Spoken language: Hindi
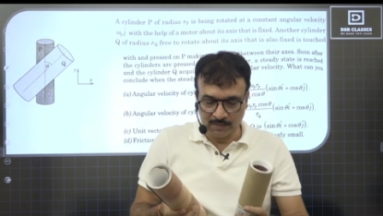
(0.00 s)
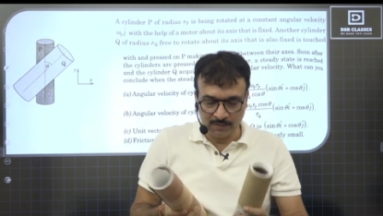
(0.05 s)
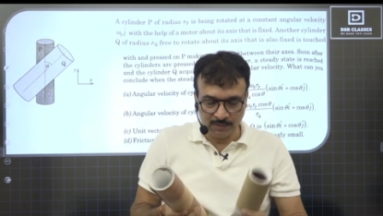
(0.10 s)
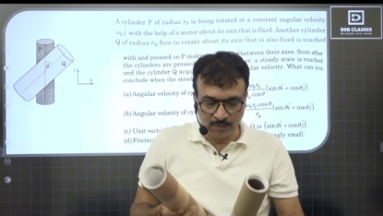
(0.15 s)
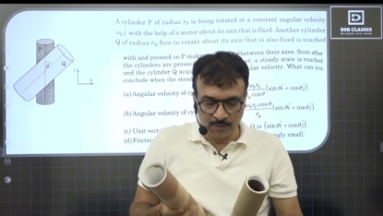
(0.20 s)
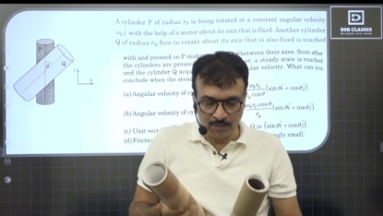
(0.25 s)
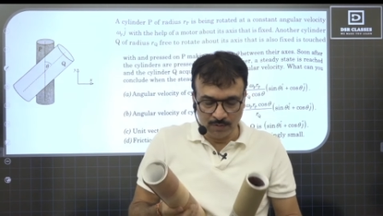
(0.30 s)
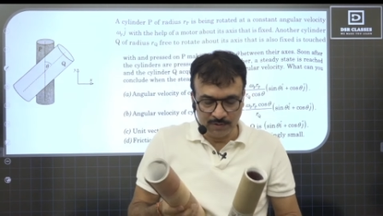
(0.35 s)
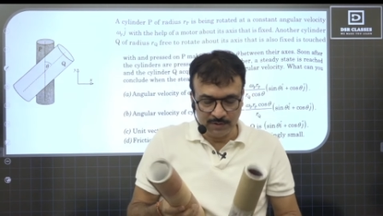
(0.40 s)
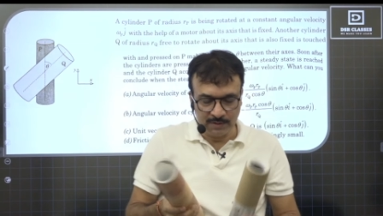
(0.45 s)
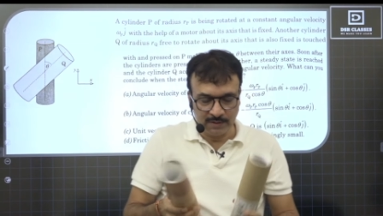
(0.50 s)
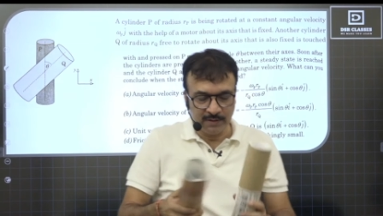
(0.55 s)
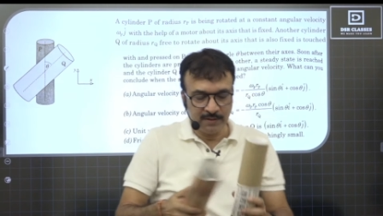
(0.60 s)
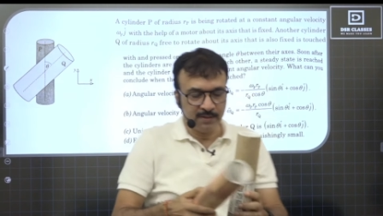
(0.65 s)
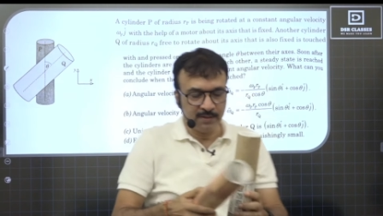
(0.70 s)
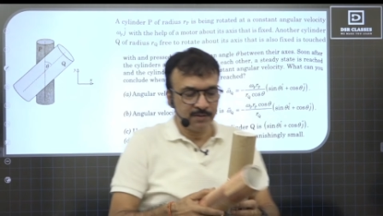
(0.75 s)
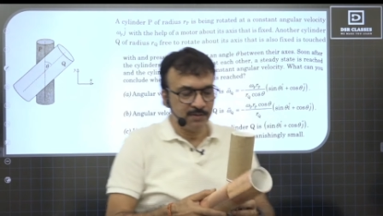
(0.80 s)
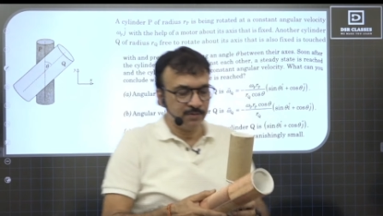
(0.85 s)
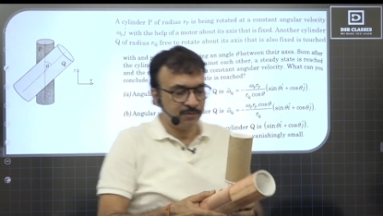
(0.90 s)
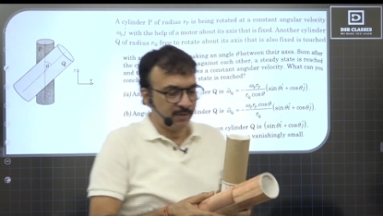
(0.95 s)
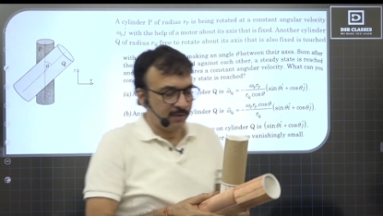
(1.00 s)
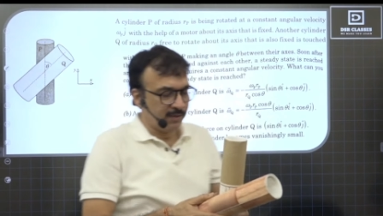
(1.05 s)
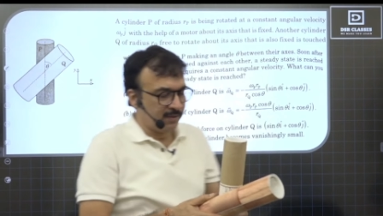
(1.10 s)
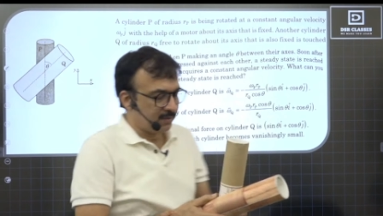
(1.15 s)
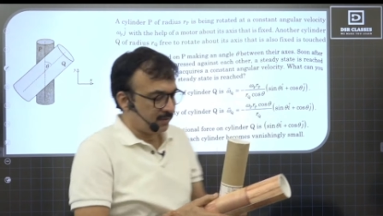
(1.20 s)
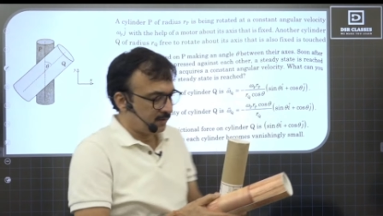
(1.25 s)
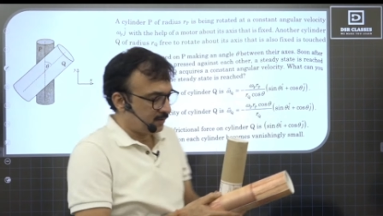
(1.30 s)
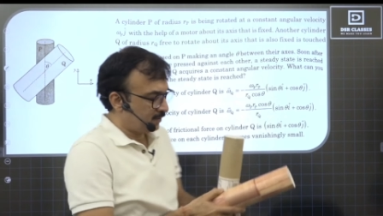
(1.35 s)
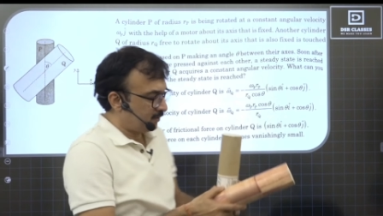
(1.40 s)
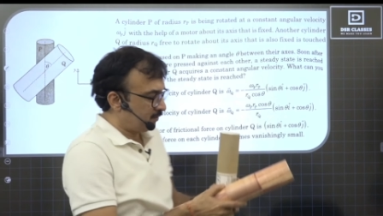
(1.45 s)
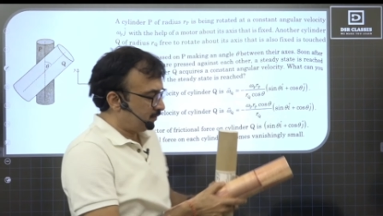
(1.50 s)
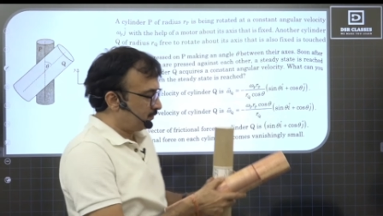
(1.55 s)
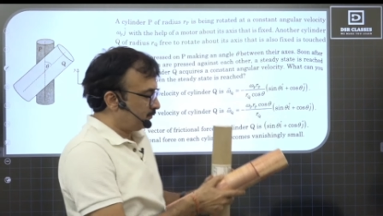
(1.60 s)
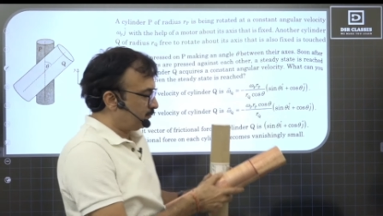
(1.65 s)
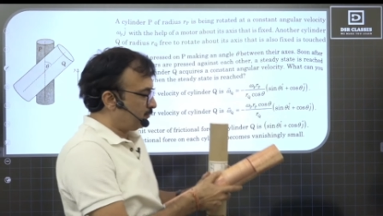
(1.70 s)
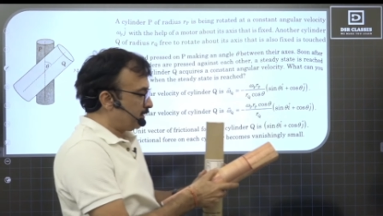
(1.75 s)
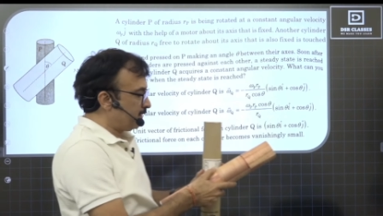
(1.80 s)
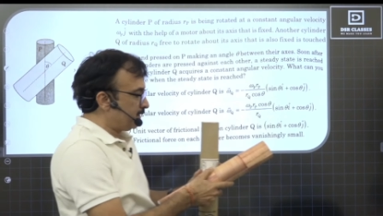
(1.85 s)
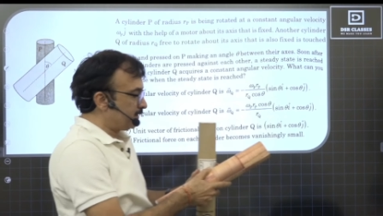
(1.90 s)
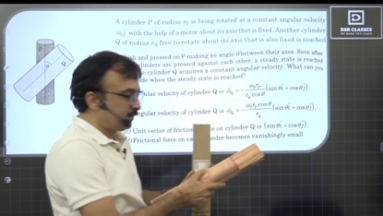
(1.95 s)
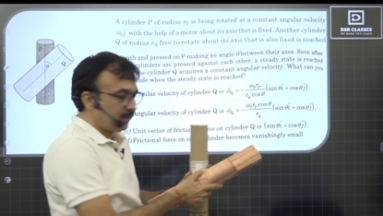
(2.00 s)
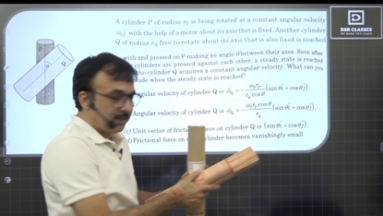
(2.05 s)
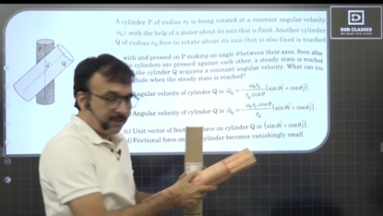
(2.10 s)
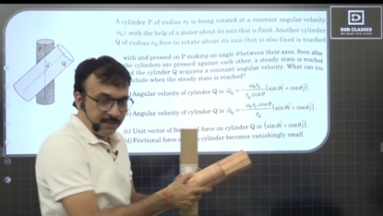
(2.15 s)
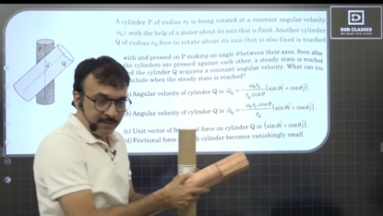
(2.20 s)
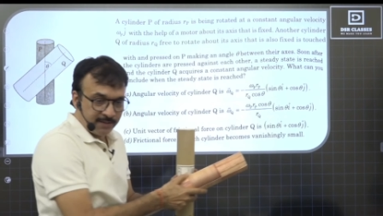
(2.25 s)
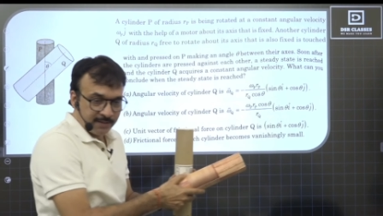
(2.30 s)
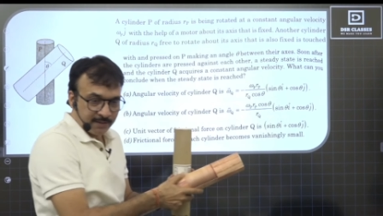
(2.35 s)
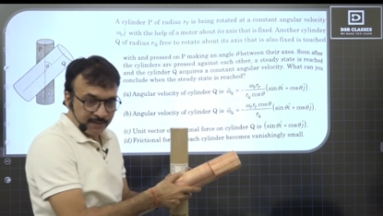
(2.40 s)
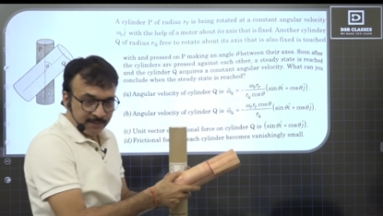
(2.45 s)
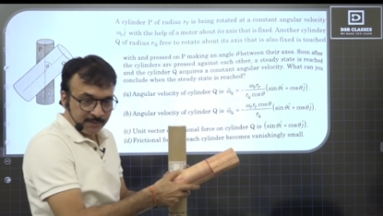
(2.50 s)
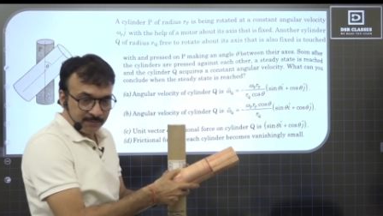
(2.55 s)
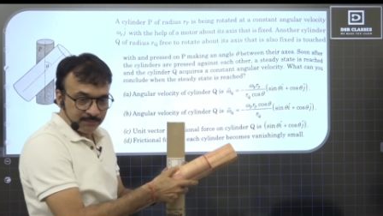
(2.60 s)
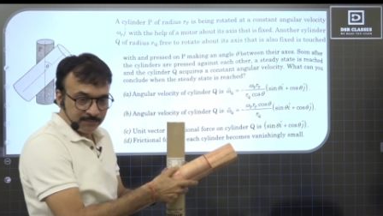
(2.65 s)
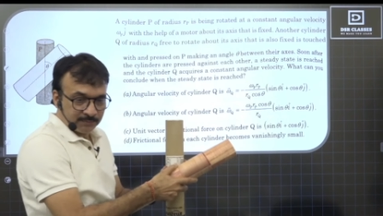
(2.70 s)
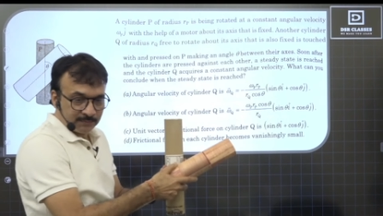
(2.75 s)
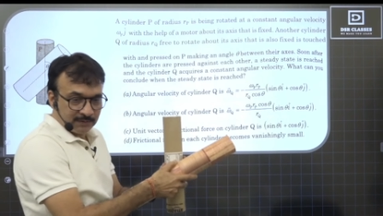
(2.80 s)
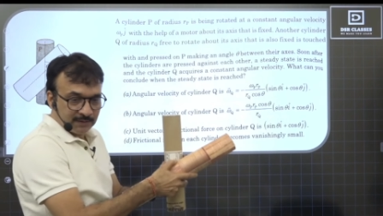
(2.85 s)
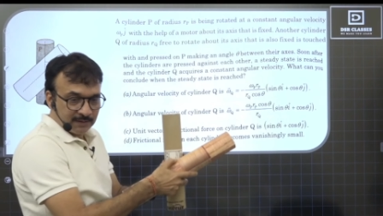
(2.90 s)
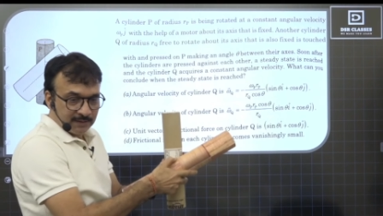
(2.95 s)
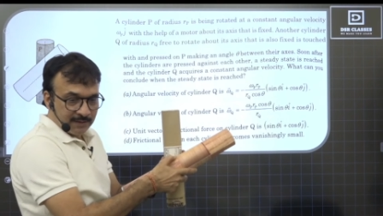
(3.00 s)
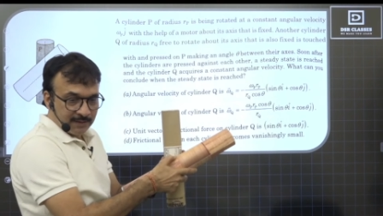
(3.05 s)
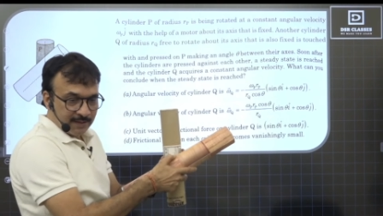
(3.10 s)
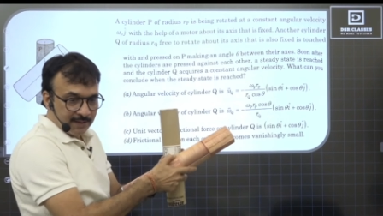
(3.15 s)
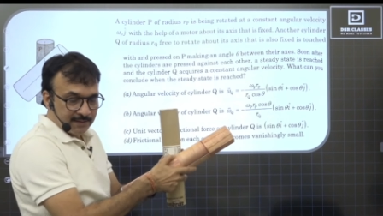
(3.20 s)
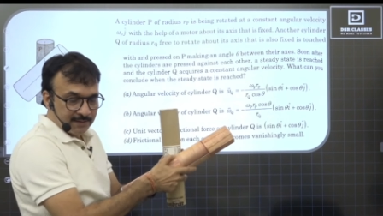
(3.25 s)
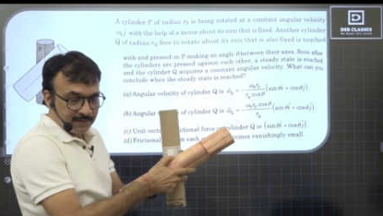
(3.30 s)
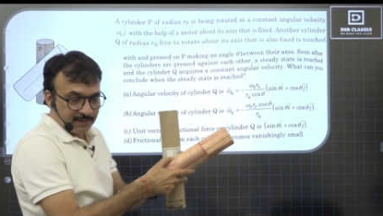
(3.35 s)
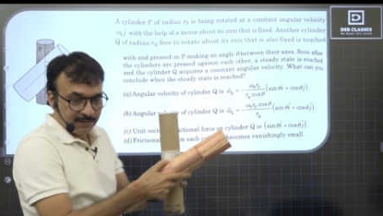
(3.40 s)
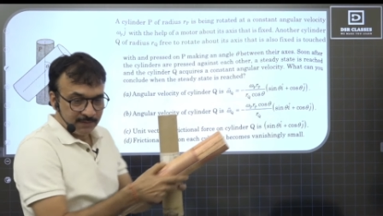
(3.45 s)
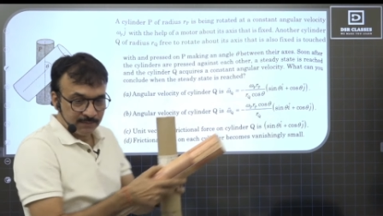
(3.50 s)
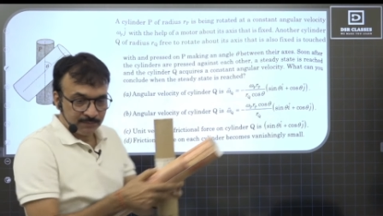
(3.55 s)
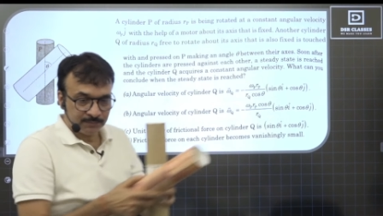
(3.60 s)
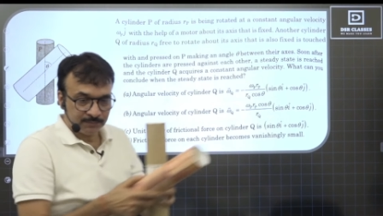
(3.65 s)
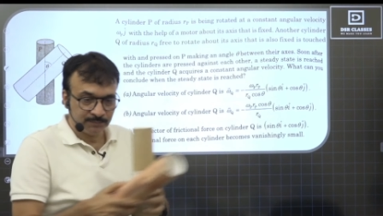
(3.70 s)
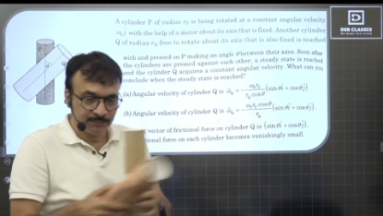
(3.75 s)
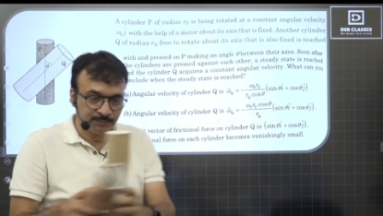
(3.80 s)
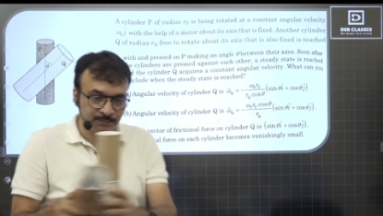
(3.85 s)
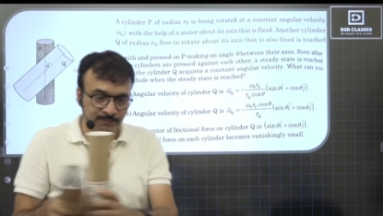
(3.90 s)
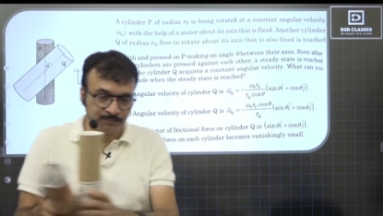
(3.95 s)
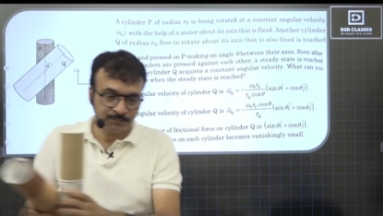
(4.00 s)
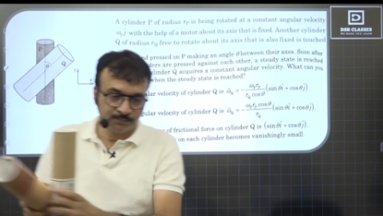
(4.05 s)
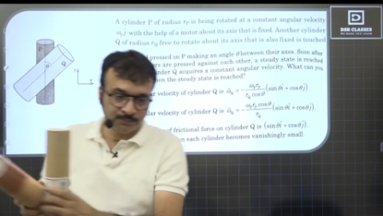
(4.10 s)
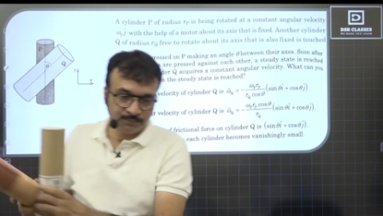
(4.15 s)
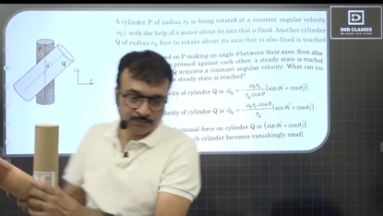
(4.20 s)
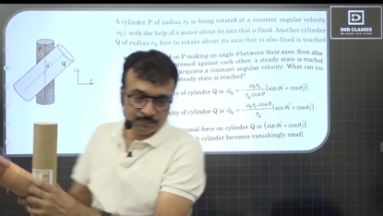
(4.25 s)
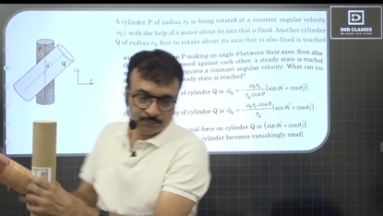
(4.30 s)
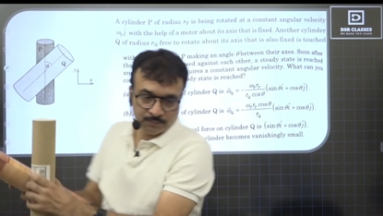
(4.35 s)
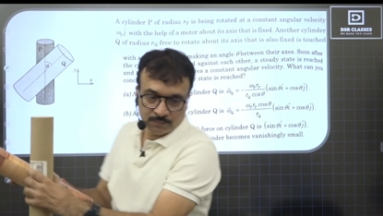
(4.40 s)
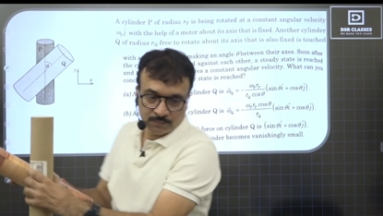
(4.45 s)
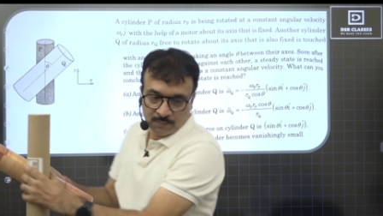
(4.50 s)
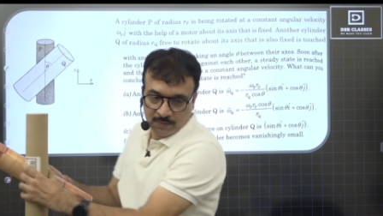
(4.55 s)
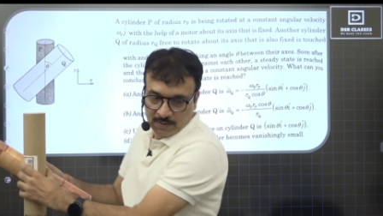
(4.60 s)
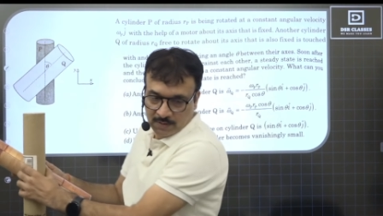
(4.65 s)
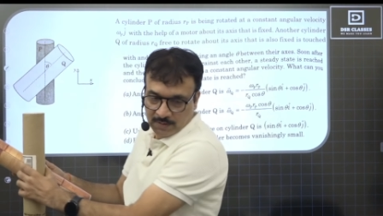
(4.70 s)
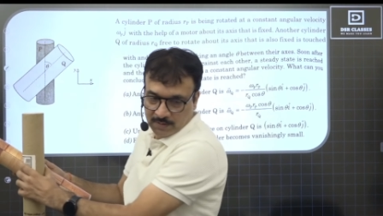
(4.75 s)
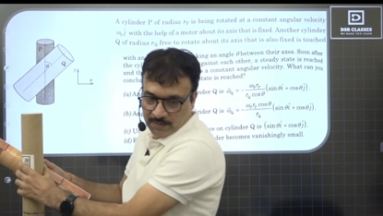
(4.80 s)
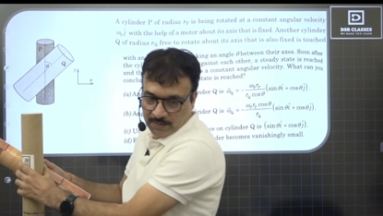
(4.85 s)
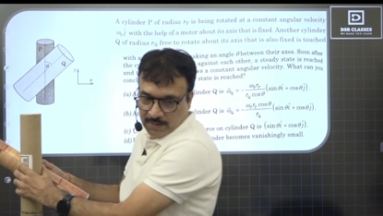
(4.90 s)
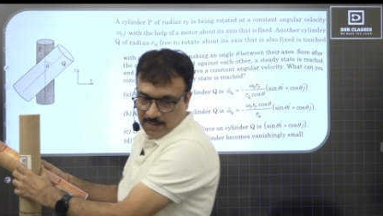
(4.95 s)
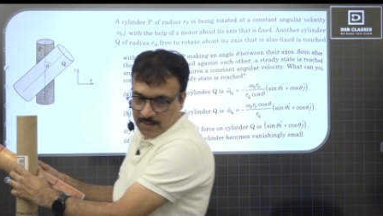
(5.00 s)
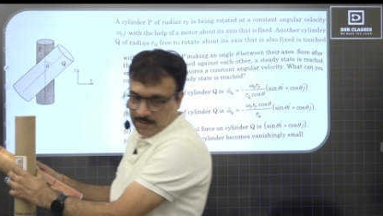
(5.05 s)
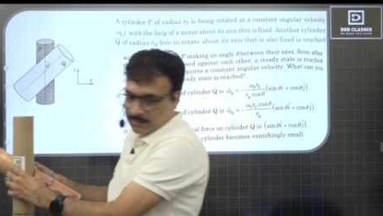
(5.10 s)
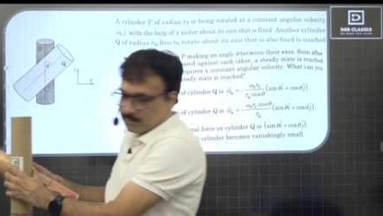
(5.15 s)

दोनों सिलेंडर जो है इस तरह के हैं ऐसे यहाँ